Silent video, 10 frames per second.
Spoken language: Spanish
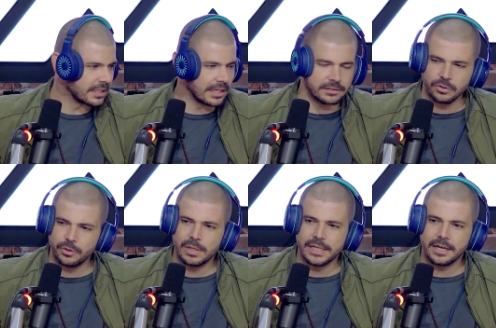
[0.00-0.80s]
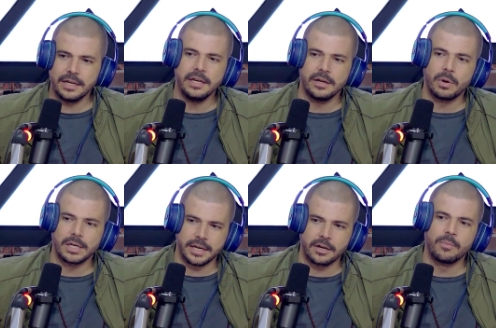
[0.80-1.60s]
Exacto, igual que aquí, igual
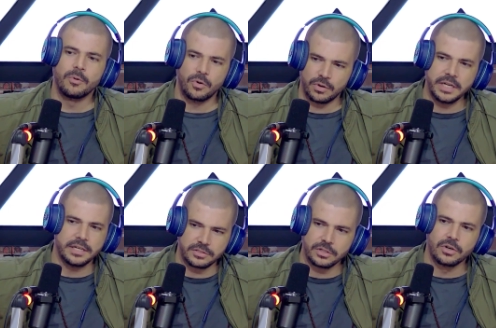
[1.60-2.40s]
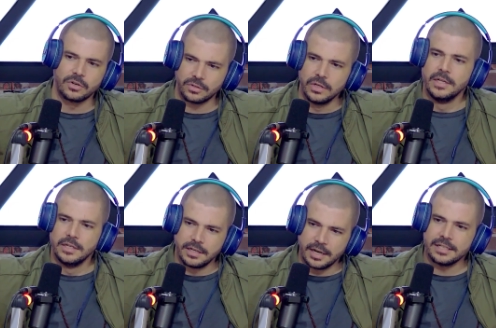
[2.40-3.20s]
que mm. como inició
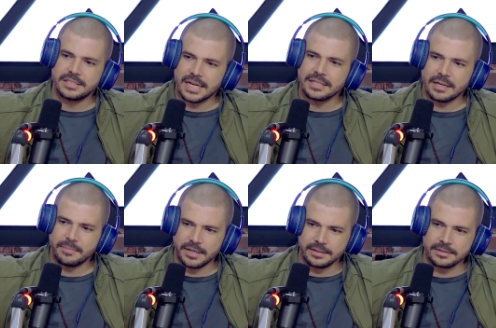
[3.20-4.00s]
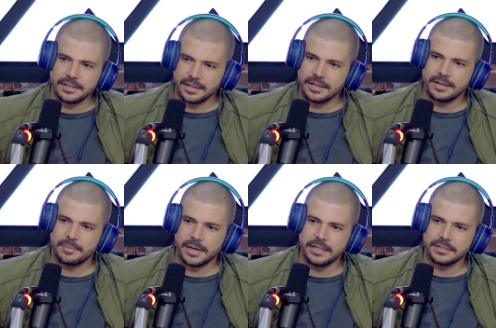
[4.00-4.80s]
el sátrapa en este
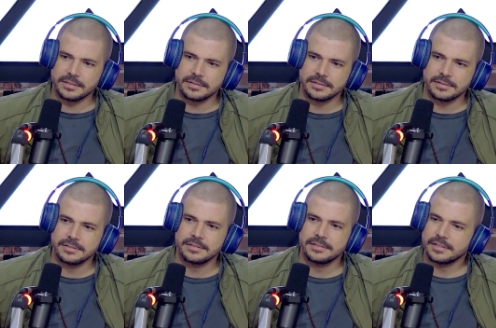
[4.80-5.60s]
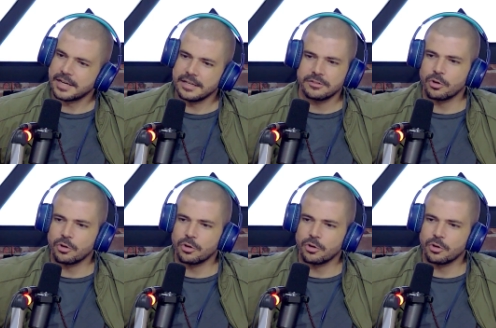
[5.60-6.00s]
país. Que mm.